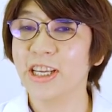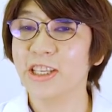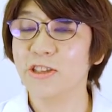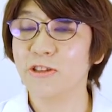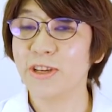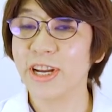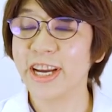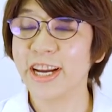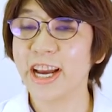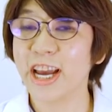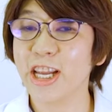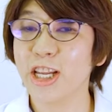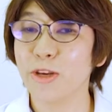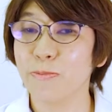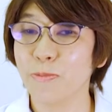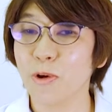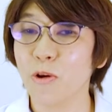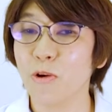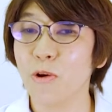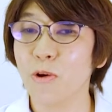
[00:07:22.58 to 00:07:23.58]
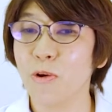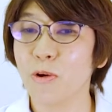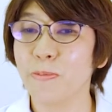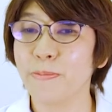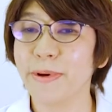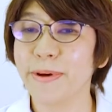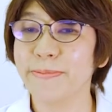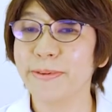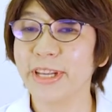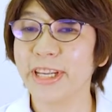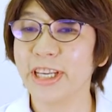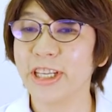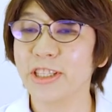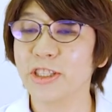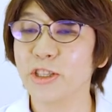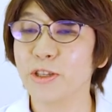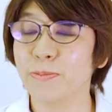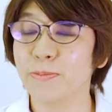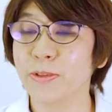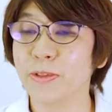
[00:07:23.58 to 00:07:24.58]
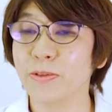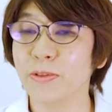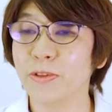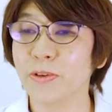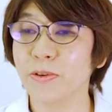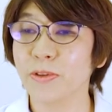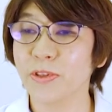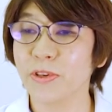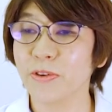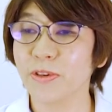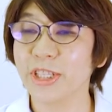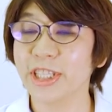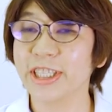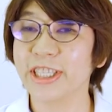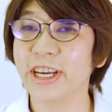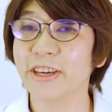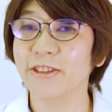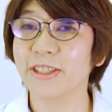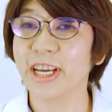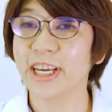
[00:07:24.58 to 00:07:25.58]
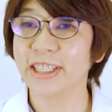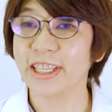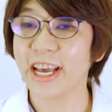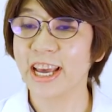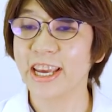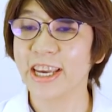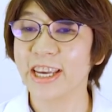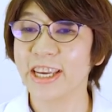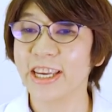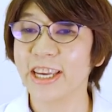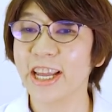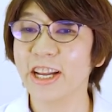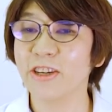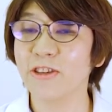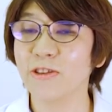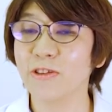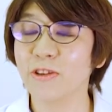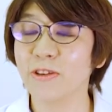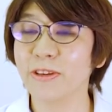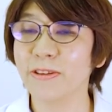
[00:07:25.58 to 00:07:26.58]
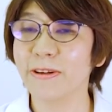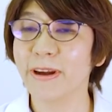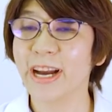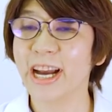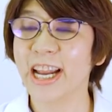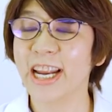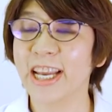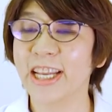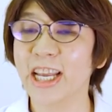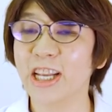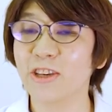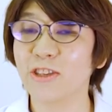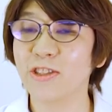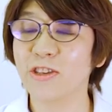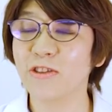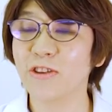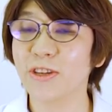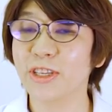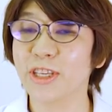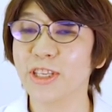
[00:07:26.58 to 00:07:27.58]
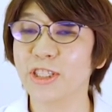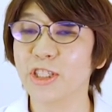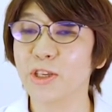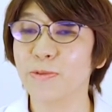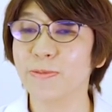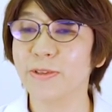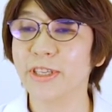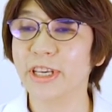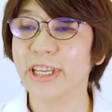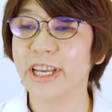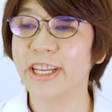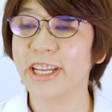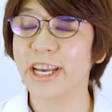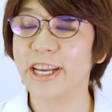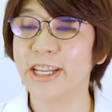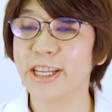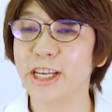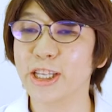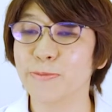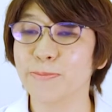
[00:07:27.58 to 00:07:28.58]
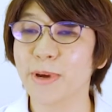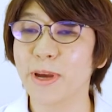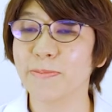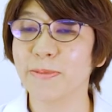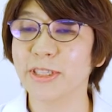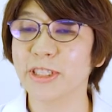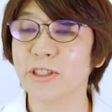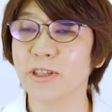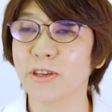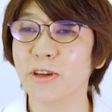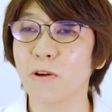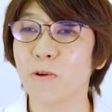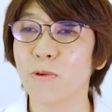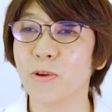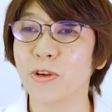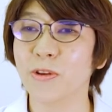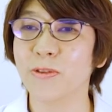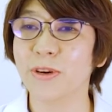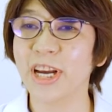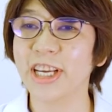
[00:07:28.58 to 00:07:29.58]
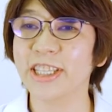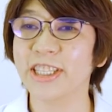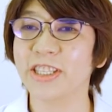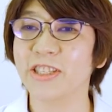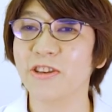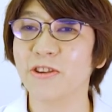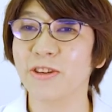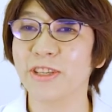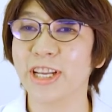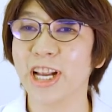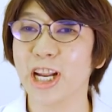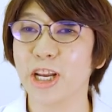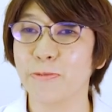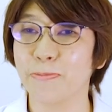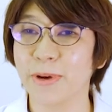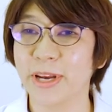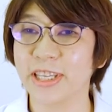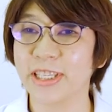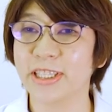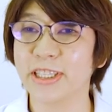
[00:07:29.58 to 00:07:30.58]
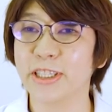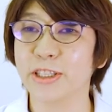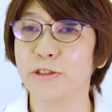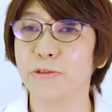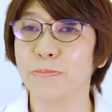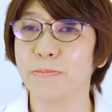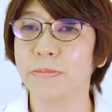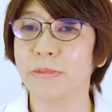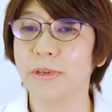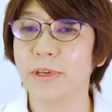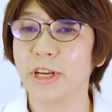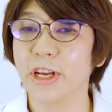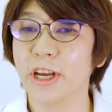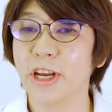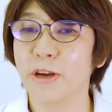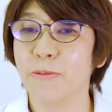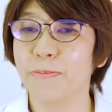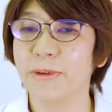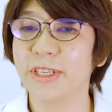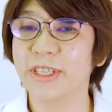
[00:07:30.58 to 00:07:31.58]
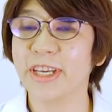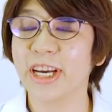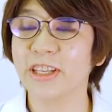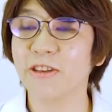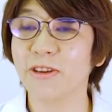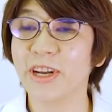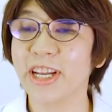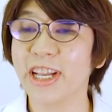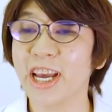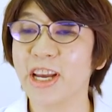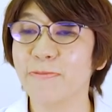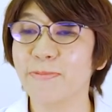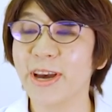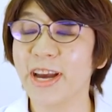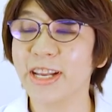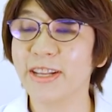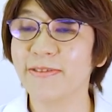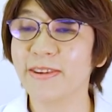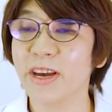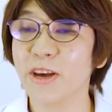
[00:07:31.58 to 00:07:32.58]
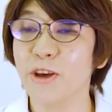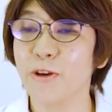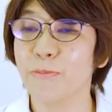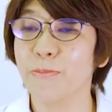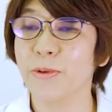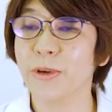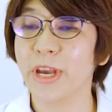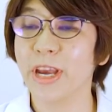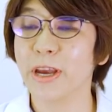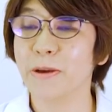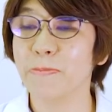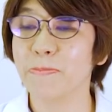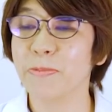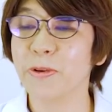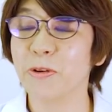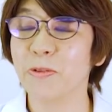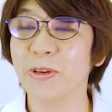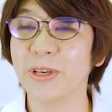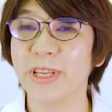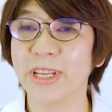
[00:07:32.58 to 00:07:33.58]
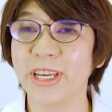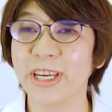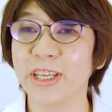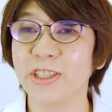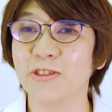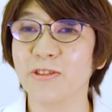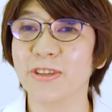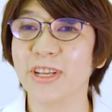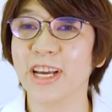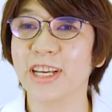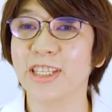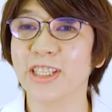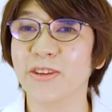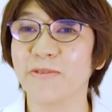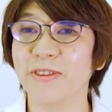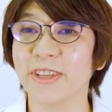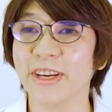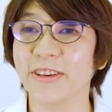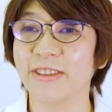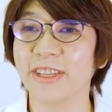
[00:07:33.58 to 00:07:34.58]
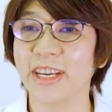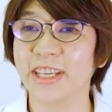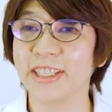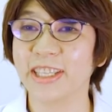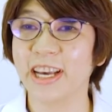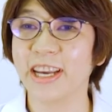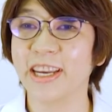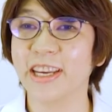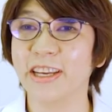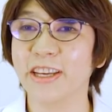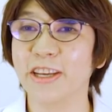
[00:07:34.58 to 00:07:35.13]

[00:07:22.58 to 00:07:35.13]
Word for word: それ以外にもこまめに水分を取るようにしてください。下痢の時には体の外に水分が出ていってしまいますので補給が必要になります。水が取れない場合には、えー、病院に相談してみてください。